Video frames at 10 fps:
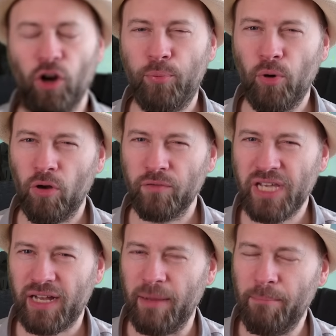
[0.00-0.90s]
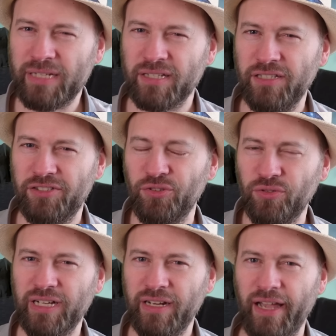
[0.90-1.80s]
pour en revenir à la matrice
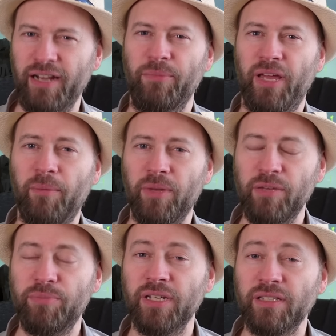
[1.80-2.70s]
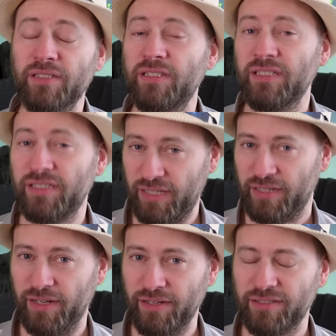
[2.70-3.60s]
nodale elle-même, eh bien, ce qui est
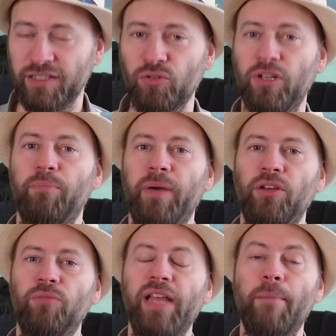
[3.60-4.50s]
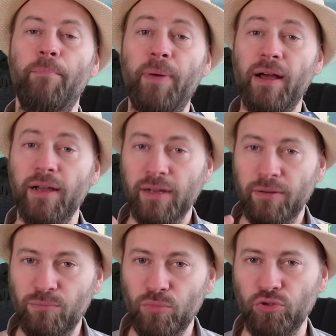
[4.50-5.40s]
certain, c'est que l'Imperium n'a pas
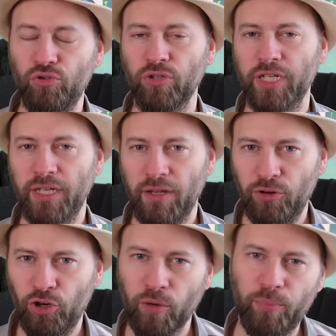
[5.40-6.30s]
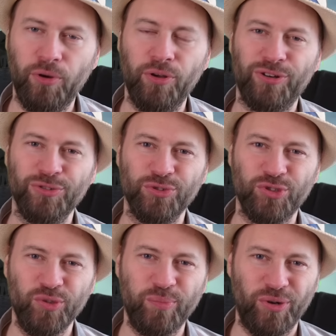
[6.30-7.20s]
mesurer l'ampleur de
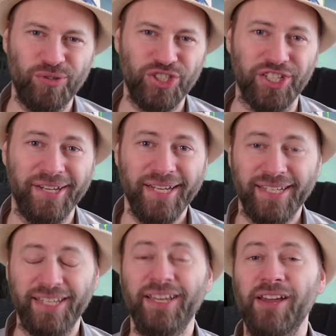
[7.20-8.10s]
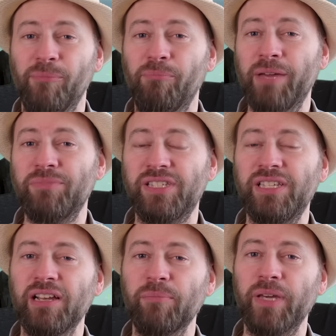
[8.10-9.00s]
ce projet. Et même
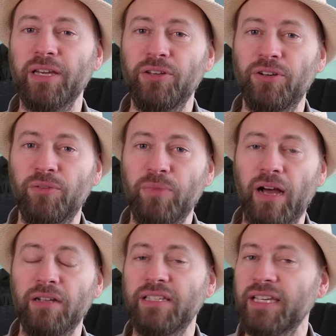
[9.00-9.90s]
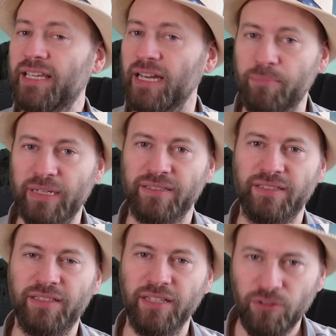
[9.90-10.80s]
si l'Imperium a des
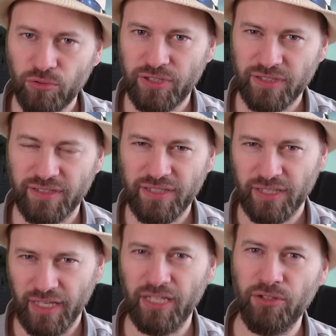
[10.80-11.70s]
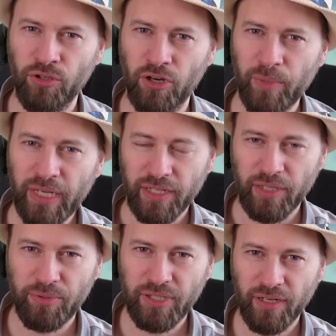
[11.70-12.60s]
capacités logistiques énormes,
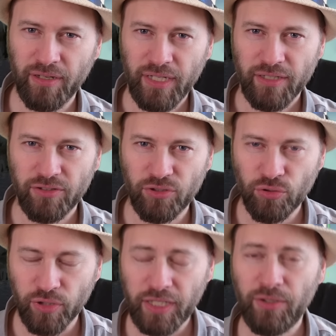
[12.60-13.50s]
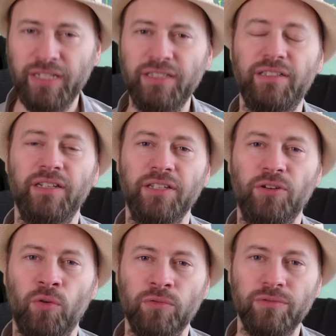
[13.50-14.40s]
eh bien, ce que réalisent les
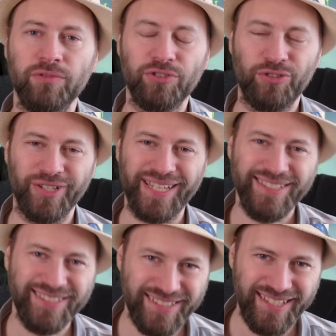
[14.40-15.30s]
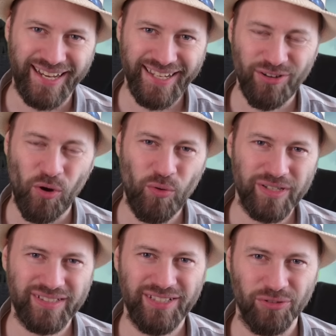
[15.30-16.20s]
Nécrons, ce que réalise Zarek, le roi
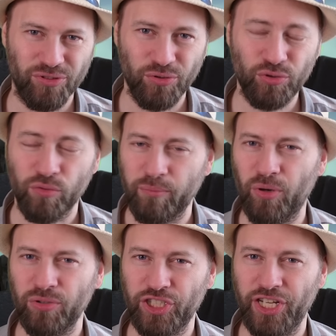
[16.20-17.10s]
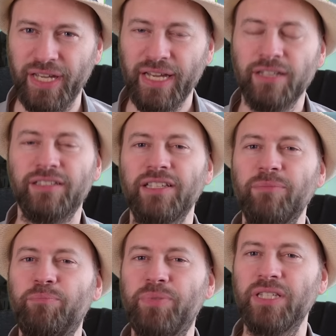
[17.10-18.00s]
silencieux, son projet, c'est
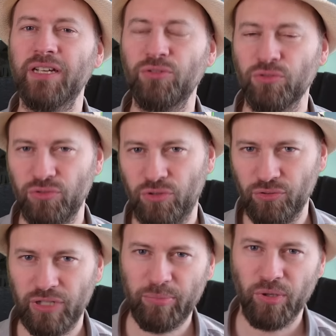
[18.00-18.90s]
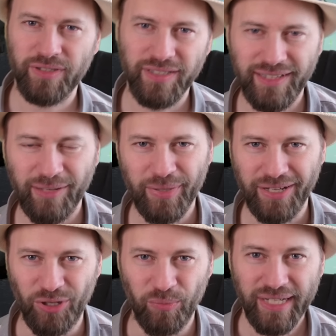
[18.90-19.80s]
bien en dehors de la portée de
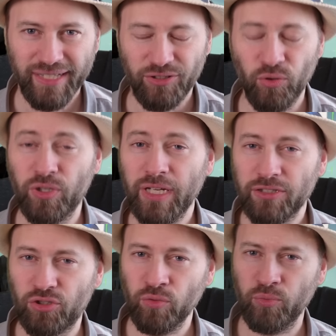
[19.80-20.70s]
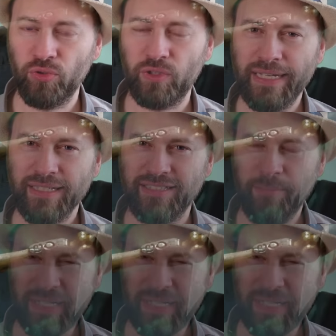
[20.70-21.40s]
l'Imperium. Donc, son but, ce n'est pas